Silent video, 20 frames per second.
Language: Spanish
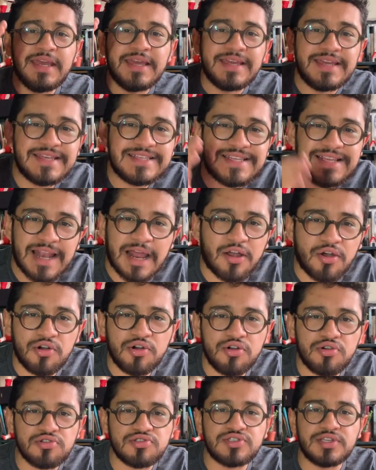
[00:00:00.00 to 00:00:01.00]
y si la
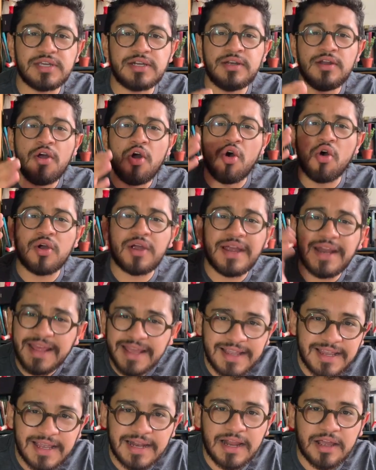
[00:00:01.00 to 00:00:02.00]
conocen o
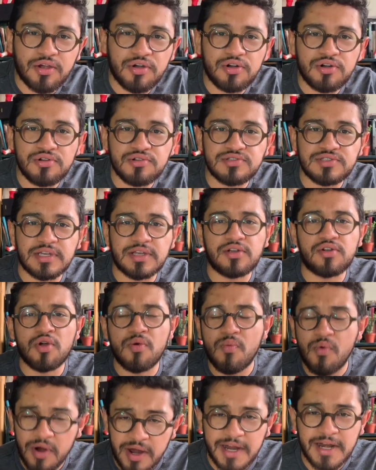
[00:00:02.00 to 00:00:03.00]
creen que la conocen,
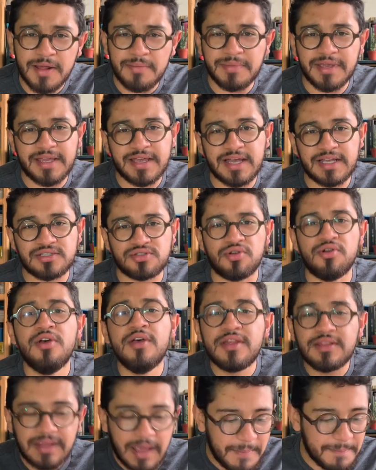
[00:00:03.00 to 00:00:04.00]
como era mi caso,
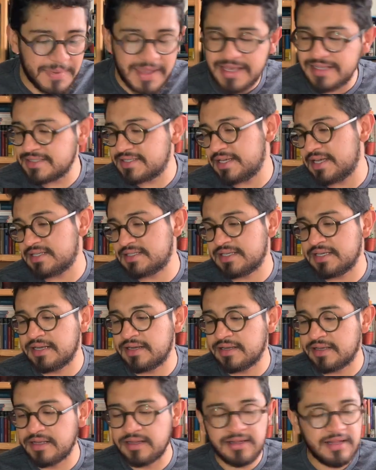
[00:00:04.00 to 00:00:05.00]
también se
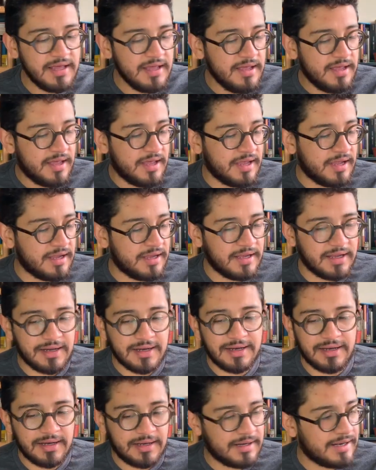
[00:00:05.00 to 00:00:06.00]
acerquen.
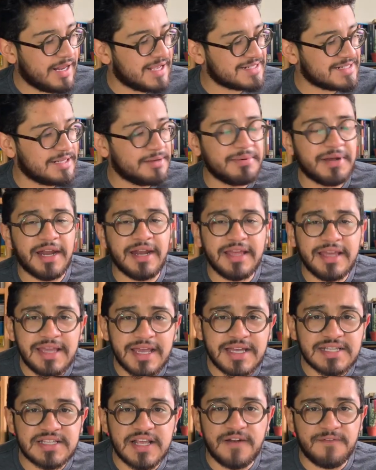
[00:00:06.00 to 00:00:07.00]
En las
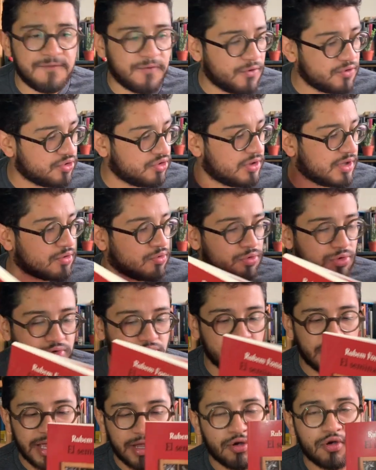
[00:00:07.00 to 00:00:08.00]
librerías del Fondo de
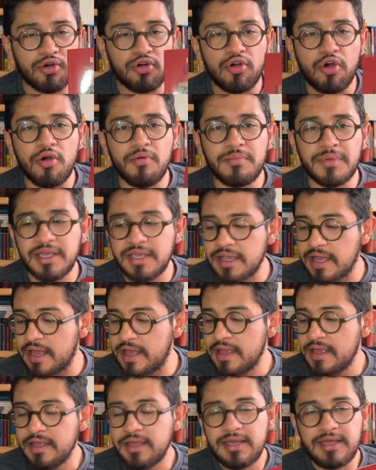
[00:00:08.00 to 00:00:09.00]
Cultura
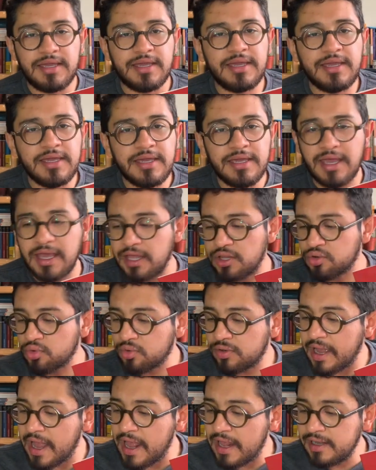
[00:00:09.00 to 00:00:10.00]
Económica y
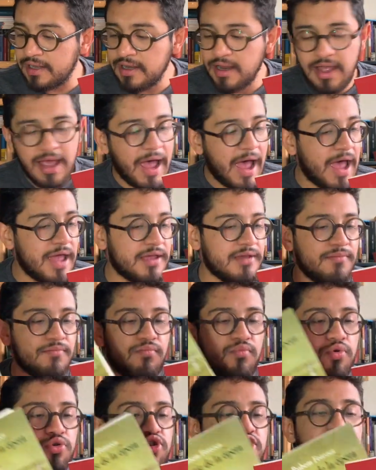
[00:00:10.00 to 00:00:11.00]
Educal. Hay
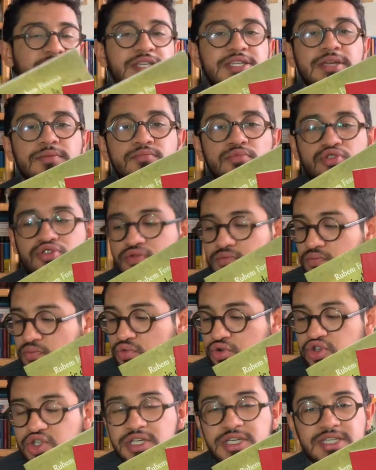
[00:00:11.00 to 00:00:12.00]
muchísimos,
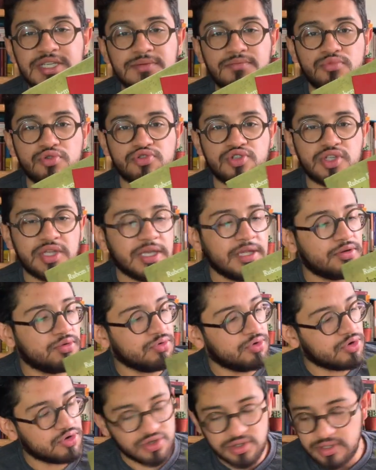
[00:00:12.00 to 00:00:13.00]
muchísimos títulos